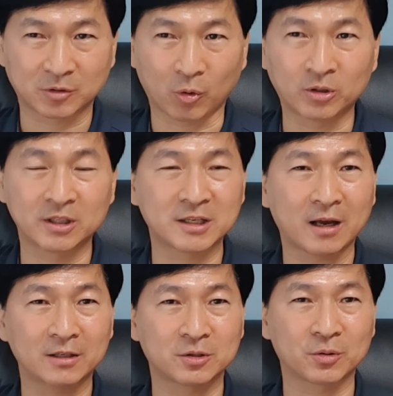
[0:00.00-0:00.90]
어떻게
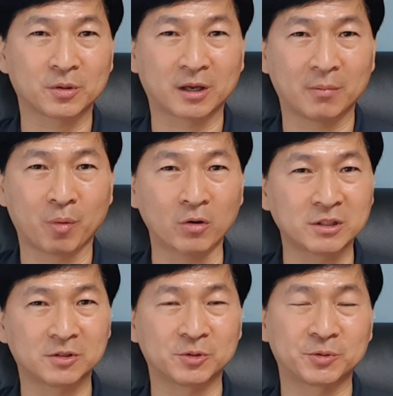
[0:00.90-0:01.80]
차가 저렇게
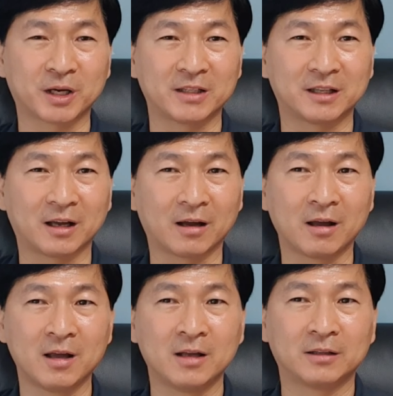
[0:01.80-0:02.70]
멋있을 수가 있나
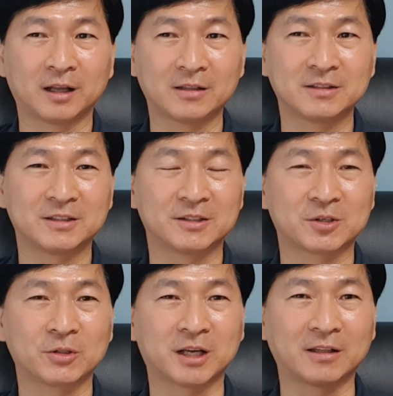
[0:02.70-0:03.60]
나는
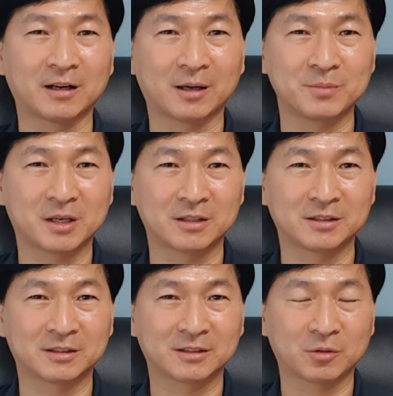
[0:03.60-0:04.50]
저 장난감 차를
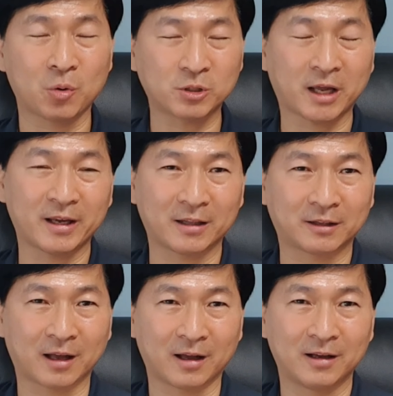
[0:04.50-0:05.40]
꼭
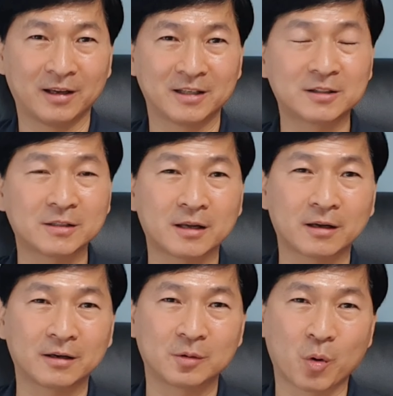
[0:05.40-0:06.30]
사야겠다 이렇게
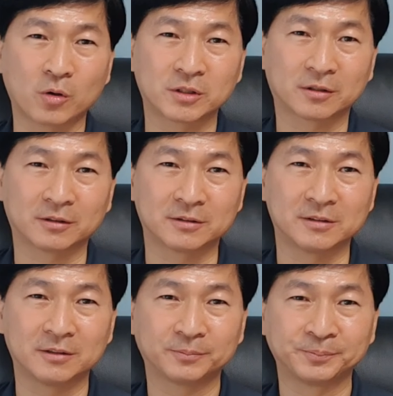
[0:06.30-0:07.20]
생각을 먹었었거든요